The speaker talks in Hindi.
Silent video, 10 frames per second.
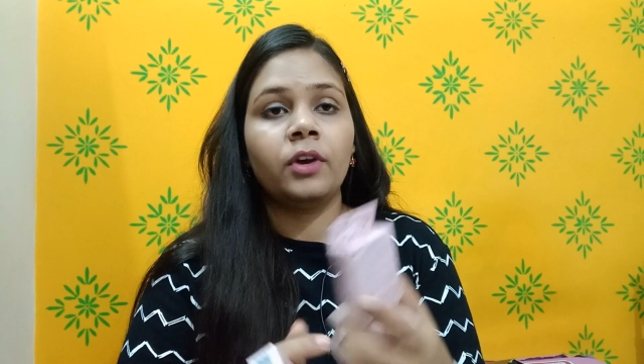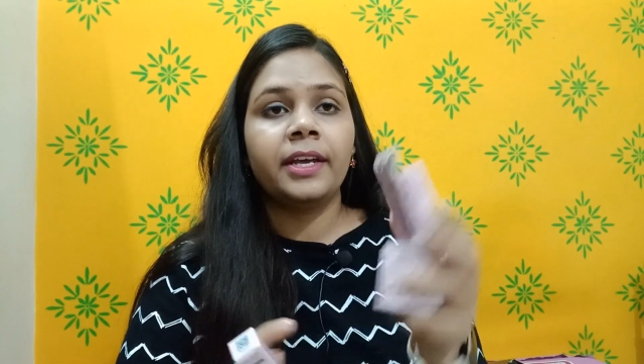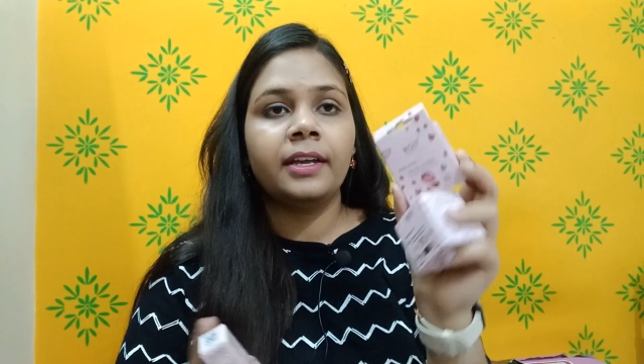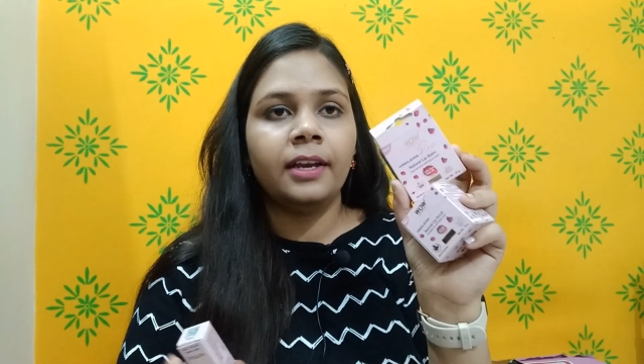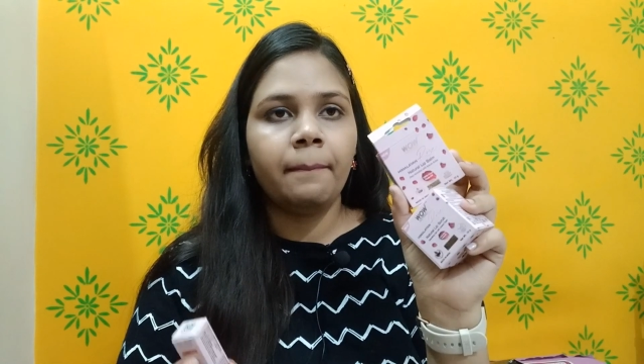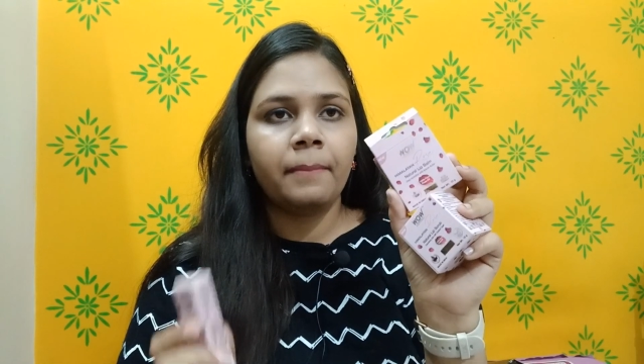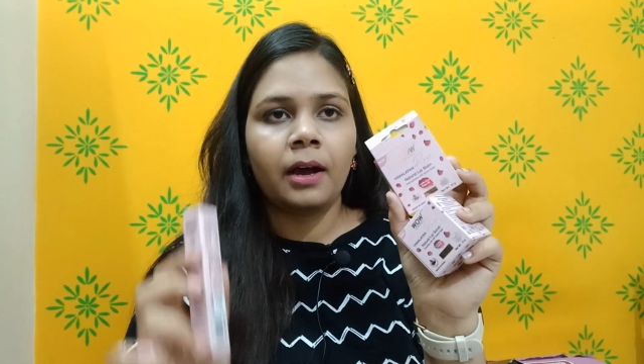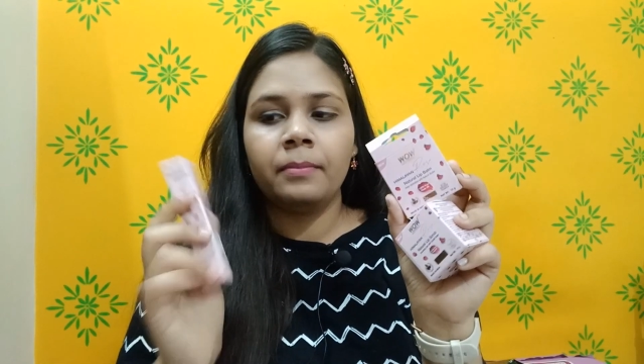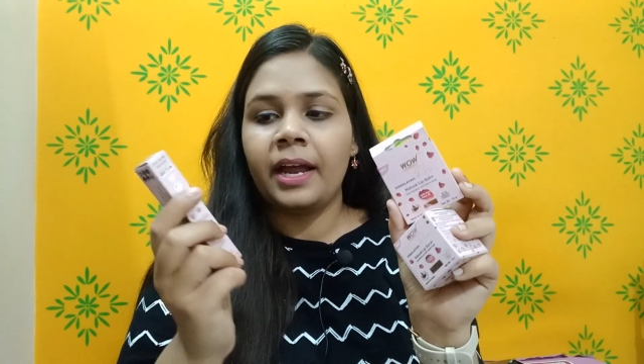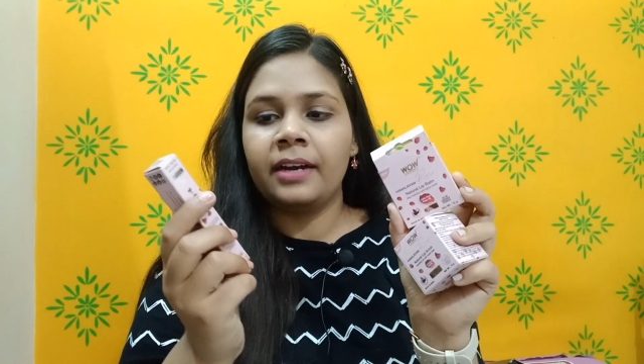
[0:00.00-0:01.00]
वो है ये लिप
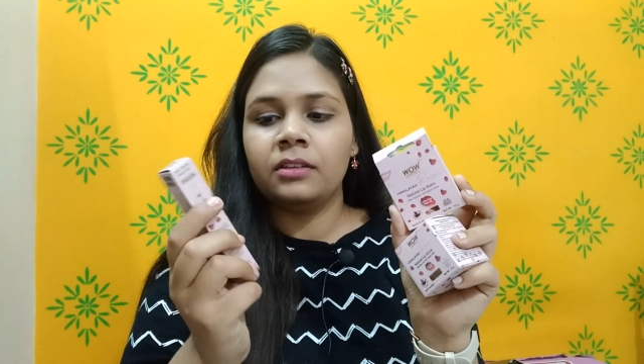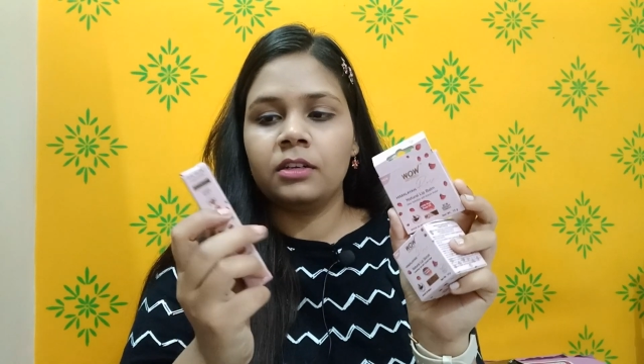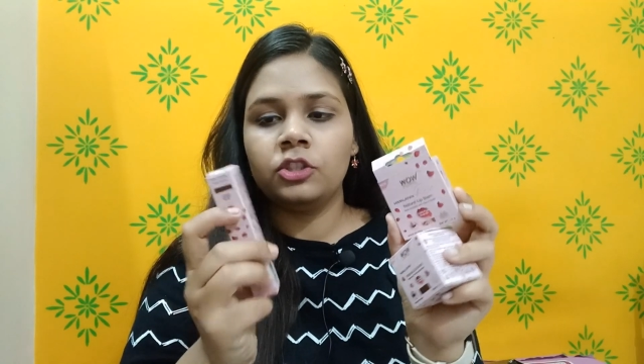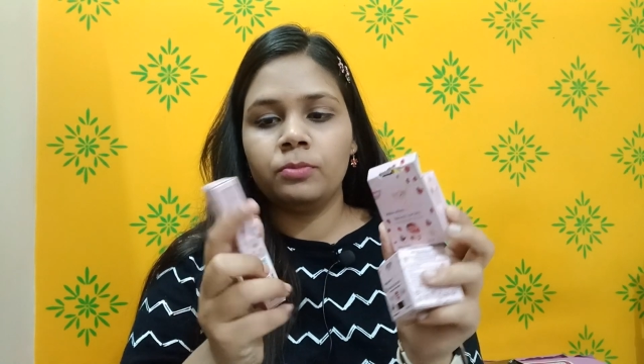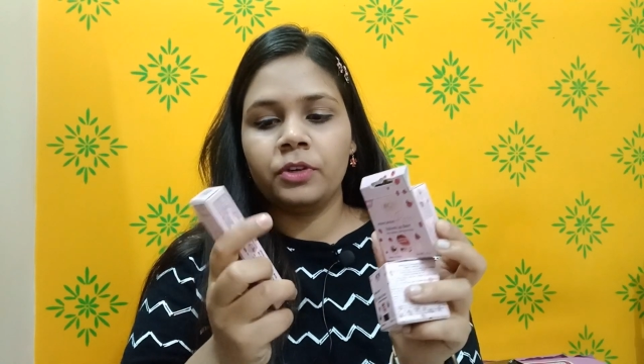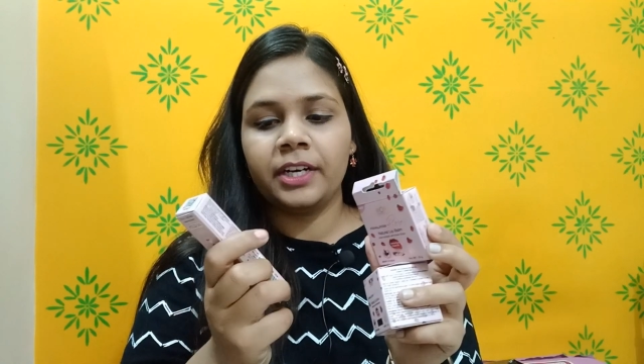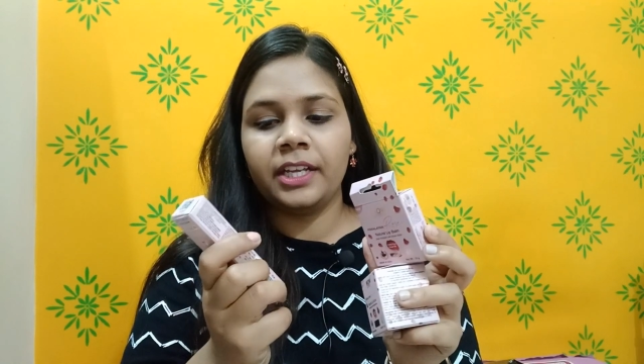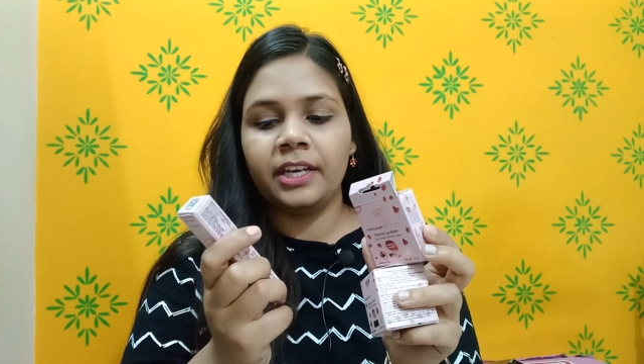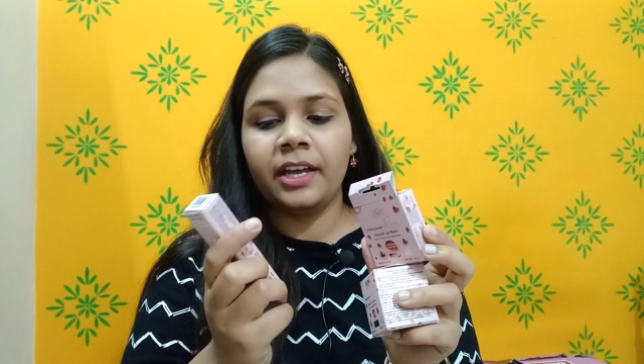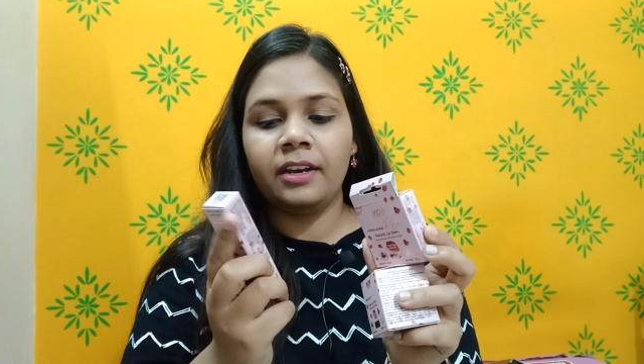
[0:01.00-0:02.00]
बाम एंड थर्ड जो प्रोडक्ट
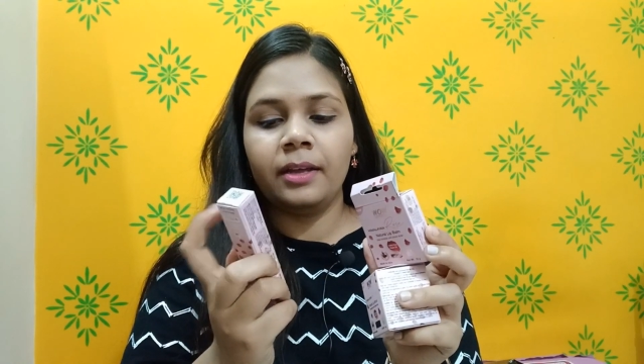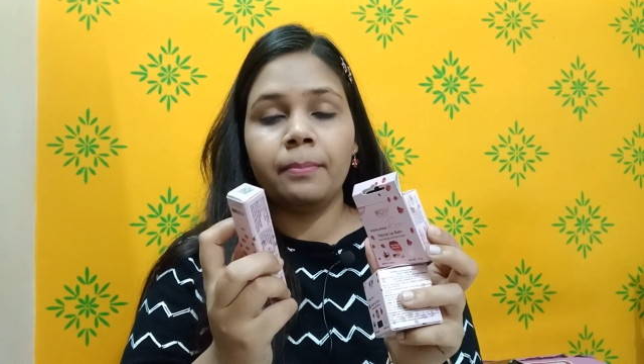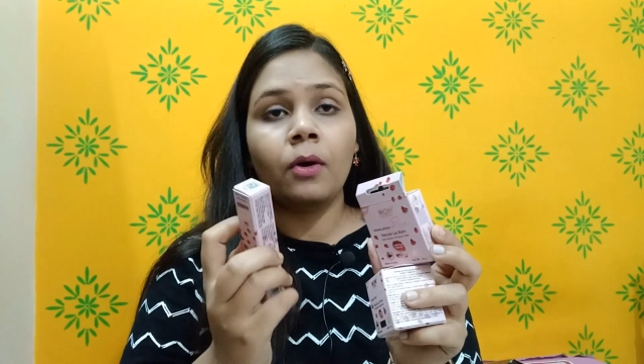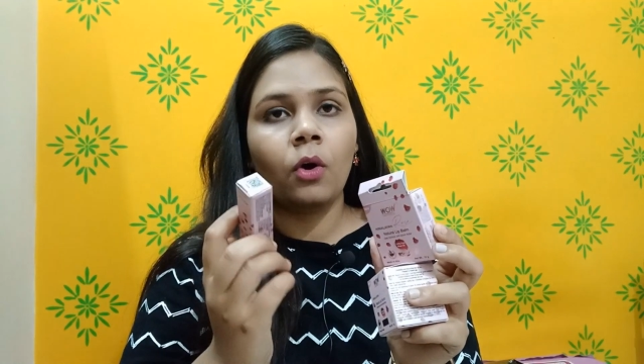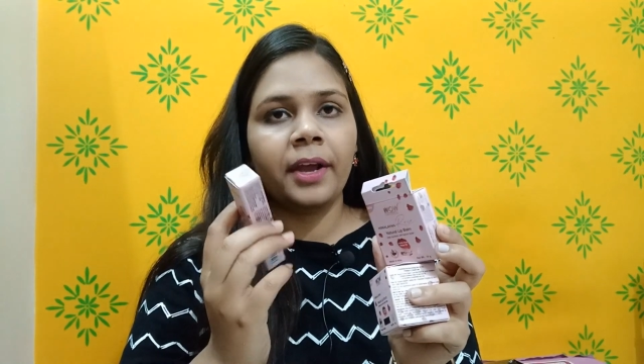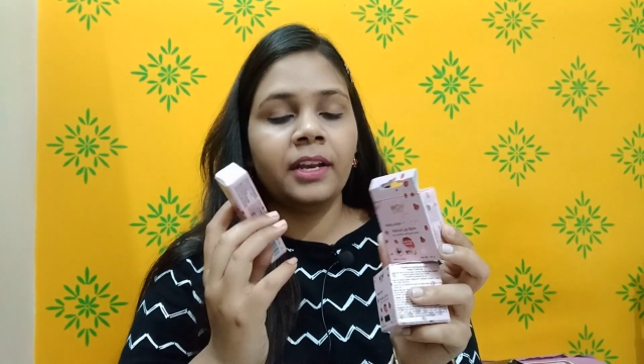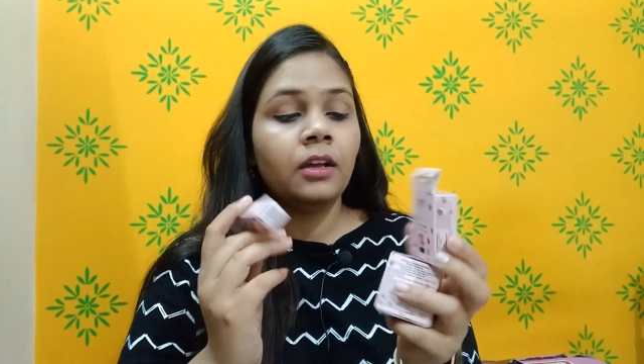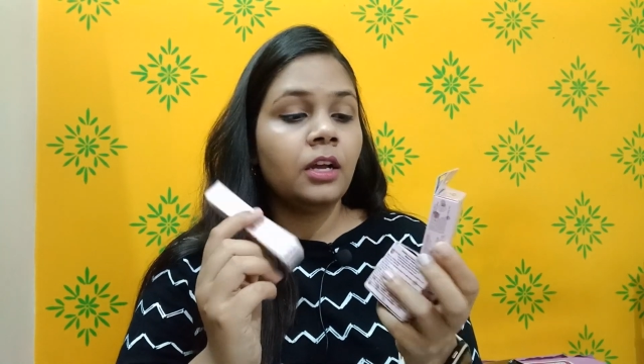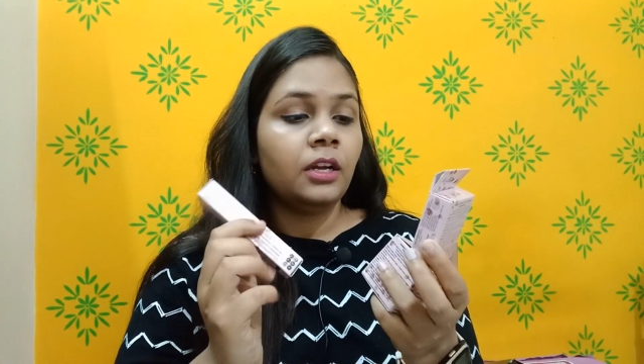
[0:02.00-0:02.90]
है ये है लिप ऑयल